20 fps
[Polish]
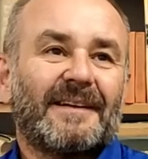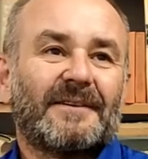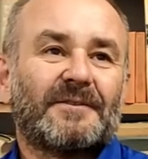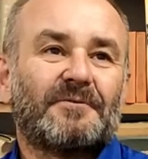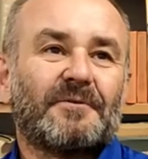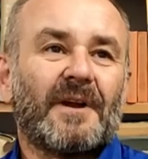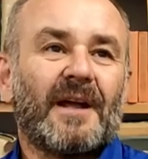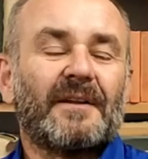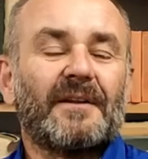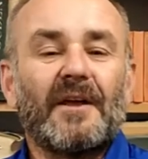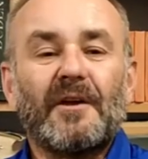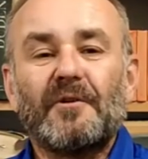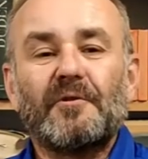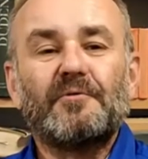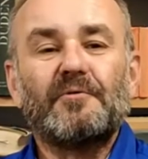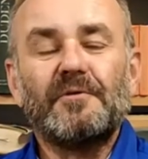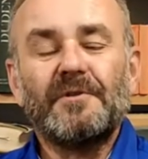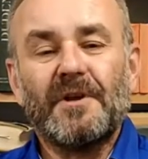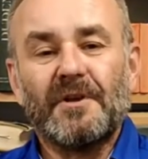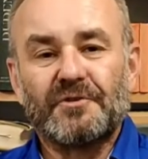która
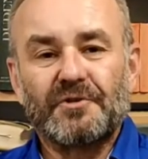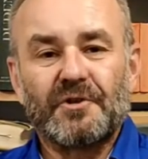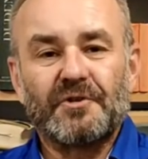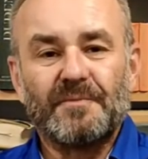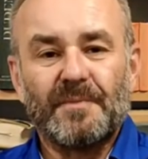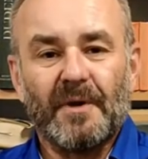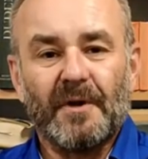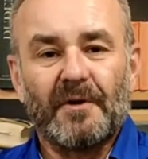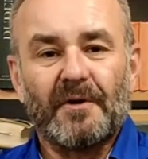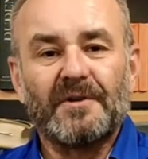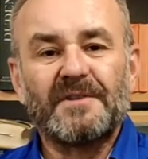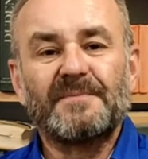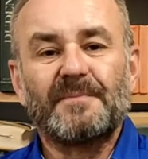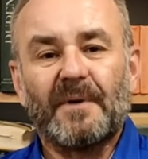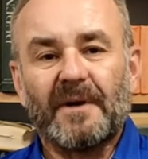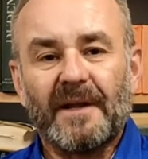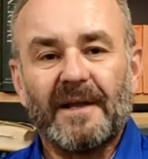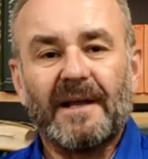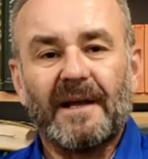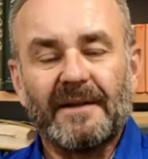najogólniej rzecz biorąc
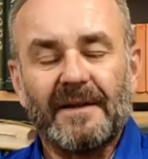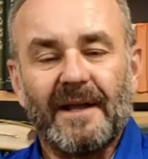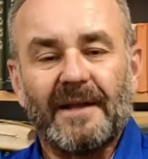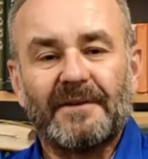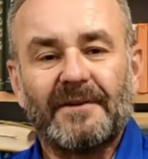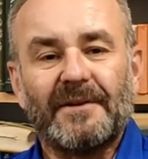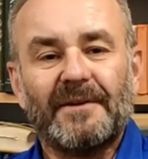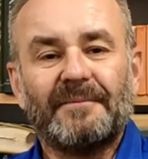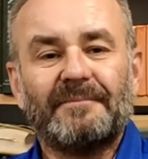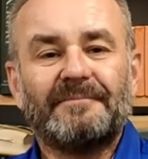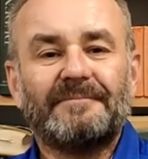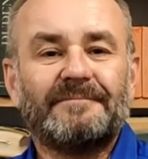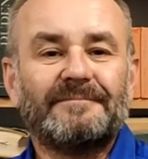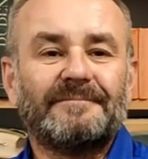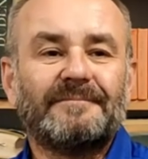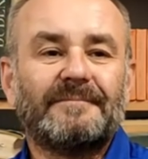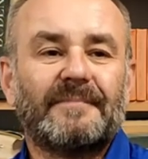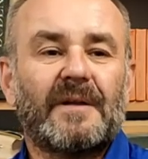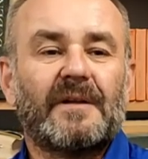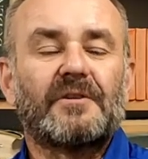polega na tym,
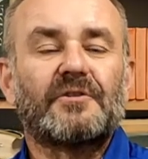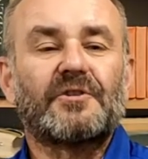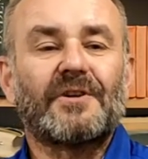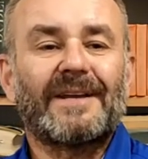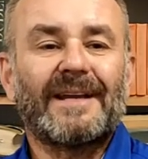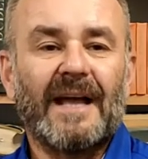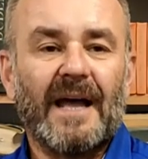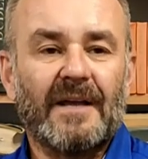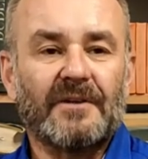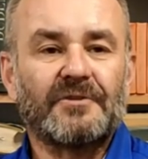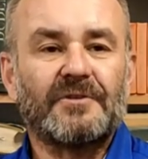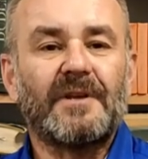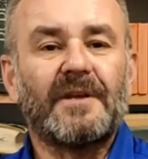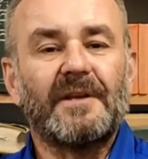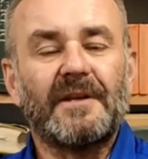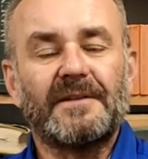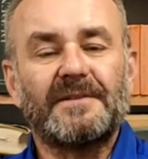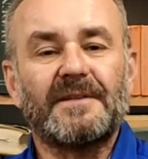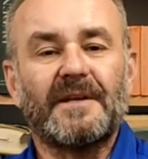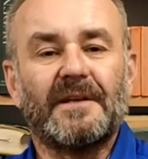że każde
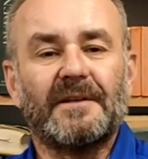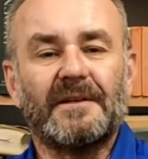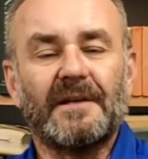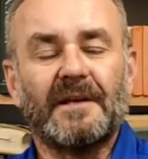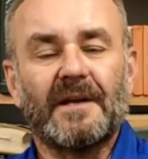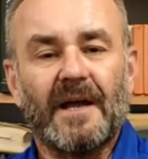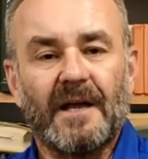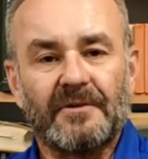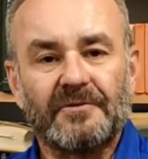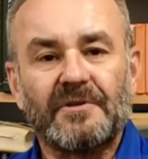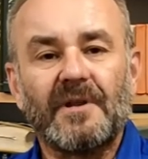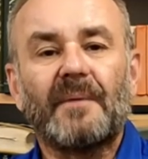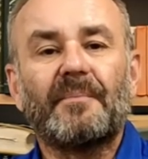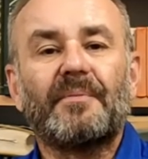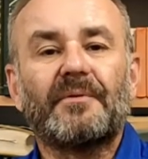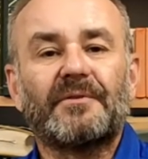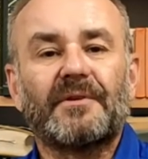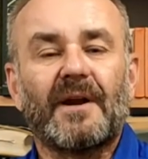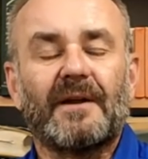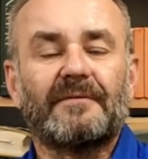jedzenie, każda
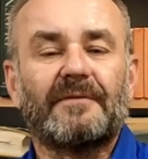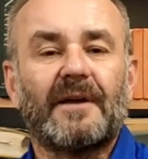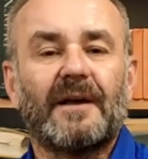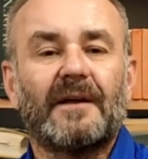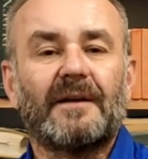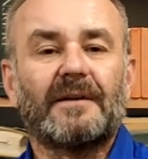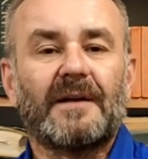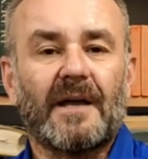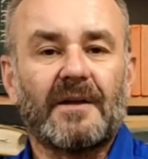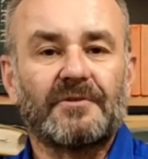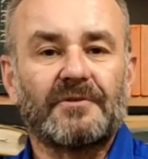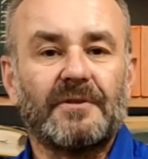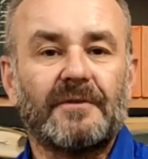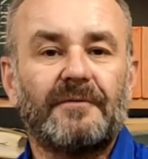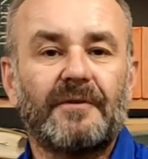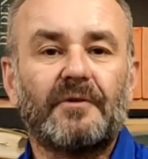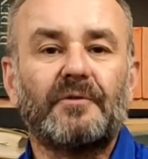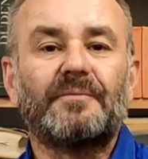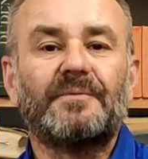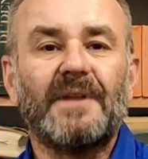potrawa, każdy
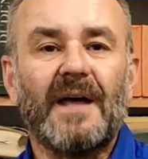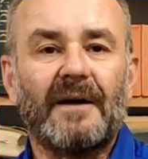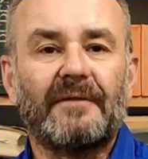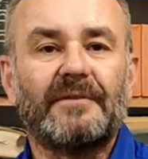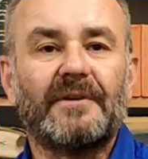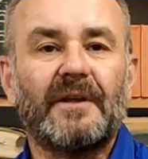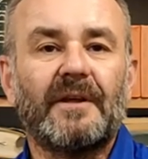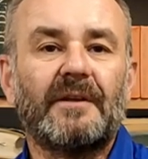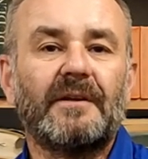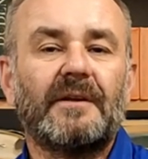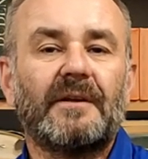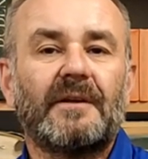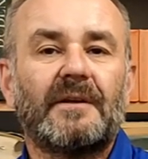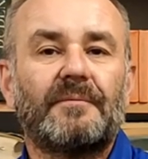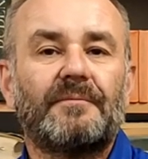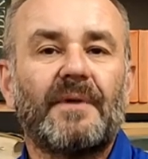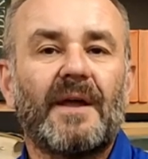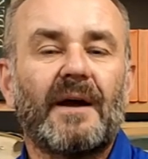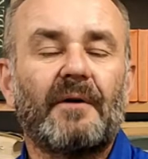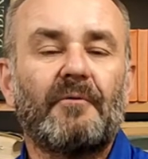wyrób dawniej
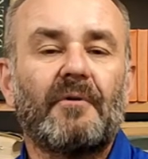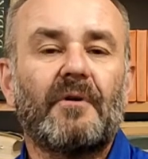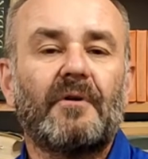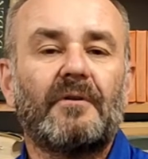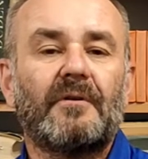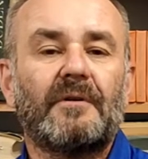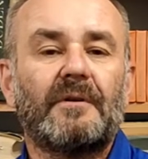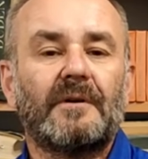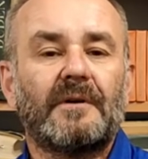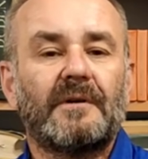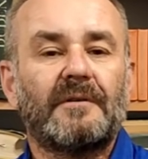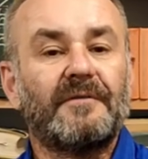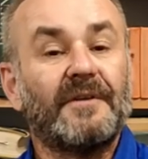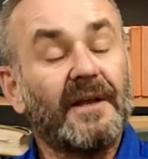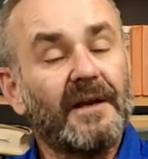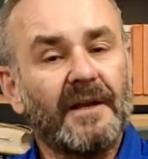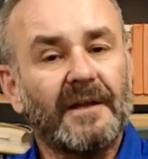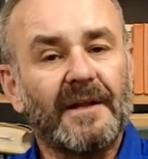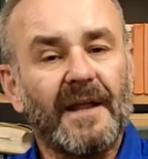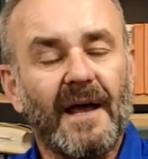miało
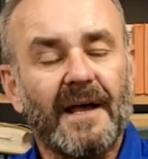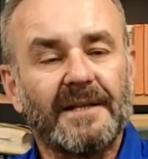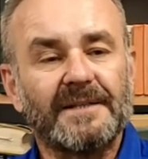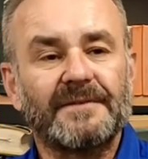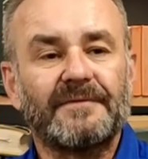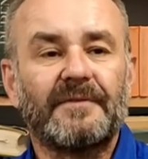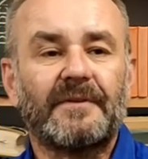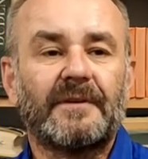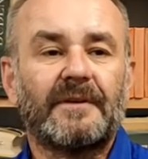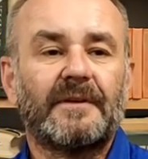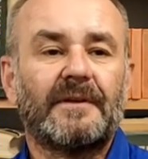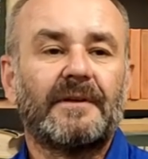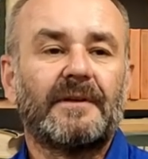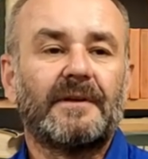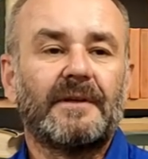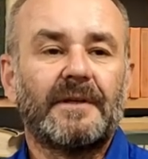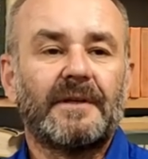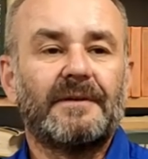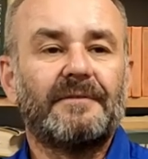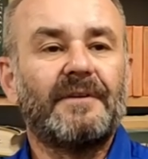wiele nazw,
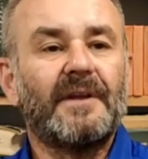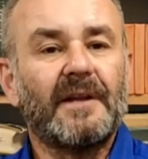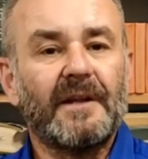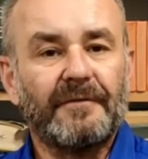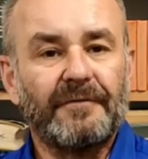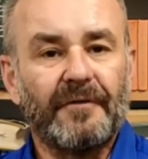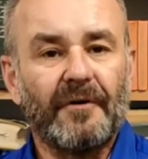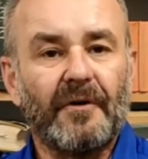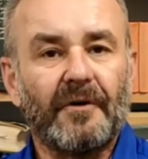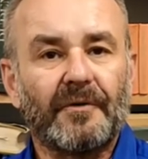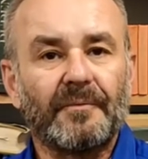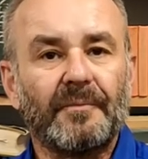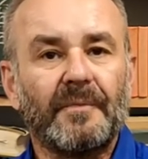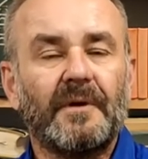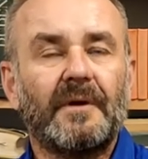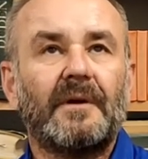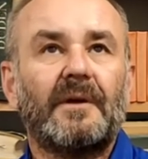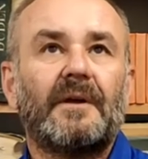wiele form